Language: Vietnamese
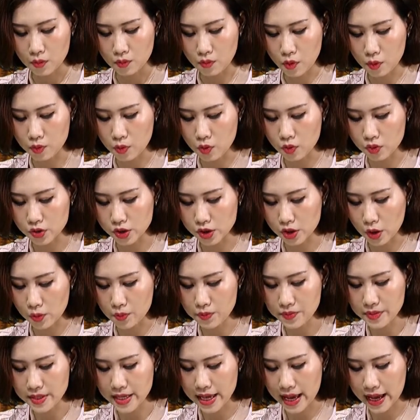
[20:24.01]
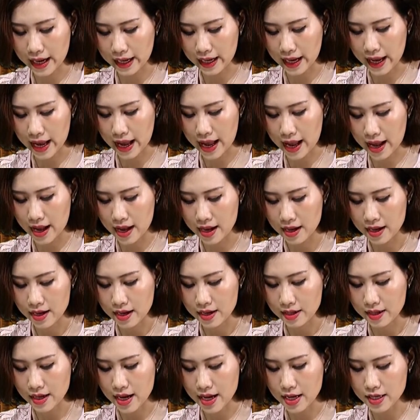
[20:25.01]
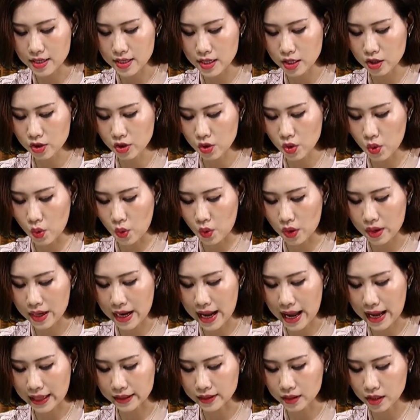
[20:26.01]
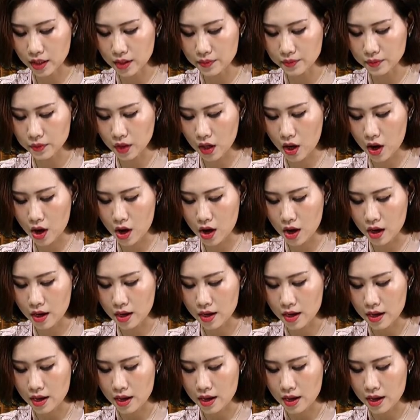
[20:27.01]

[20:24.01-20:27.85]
Một cuộc sống nhàn hạ đầy những lụa là thơm tho